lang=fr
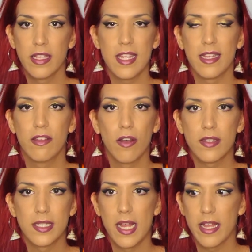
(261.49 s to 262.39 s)
qui
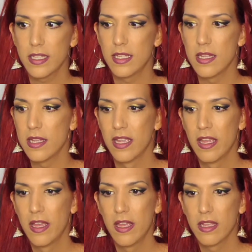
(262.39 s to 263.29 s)
adore ça, qui,
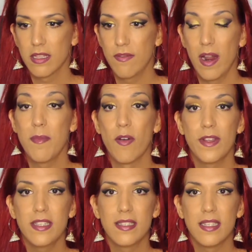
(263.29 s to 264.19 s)
qui voilà, mais en
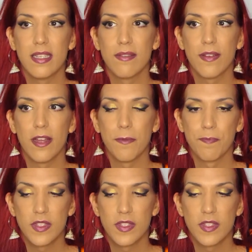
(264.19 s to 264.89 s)
fait c'est, enfin,